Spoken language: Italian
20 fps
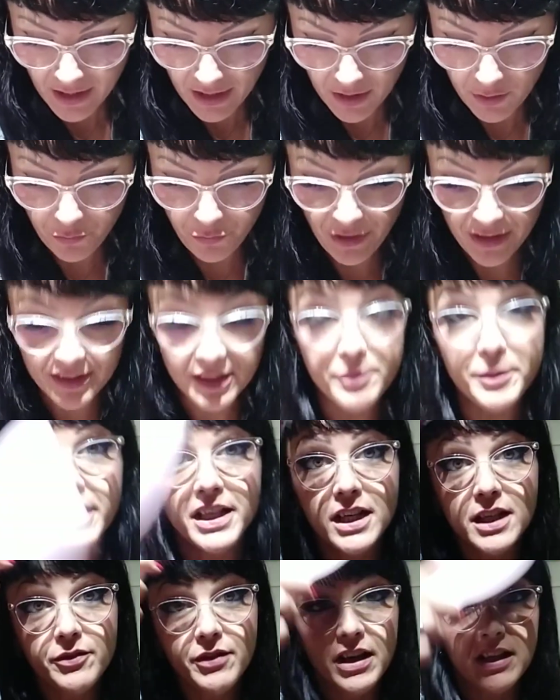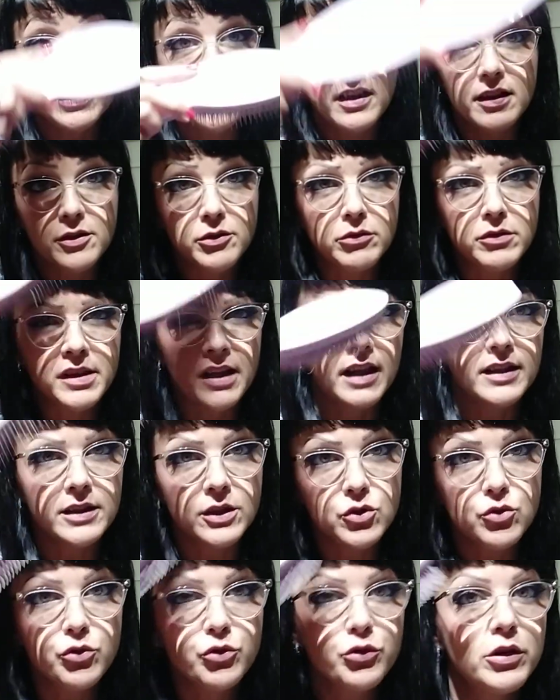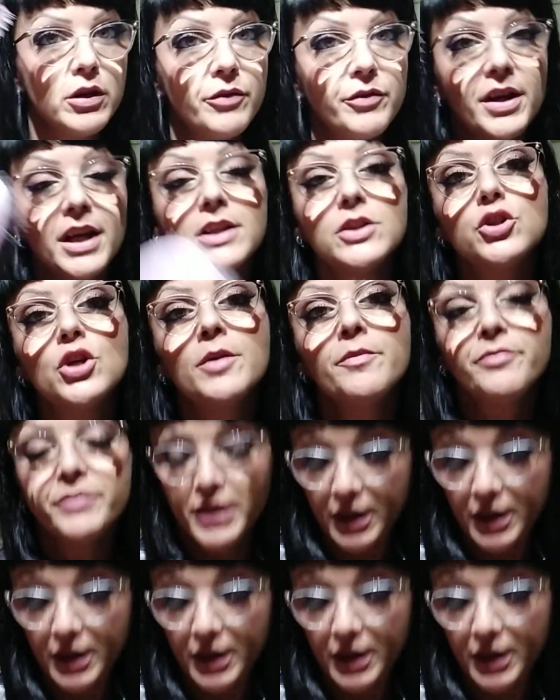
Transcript: infatti mi era arrivata, scusate giusto la frangia,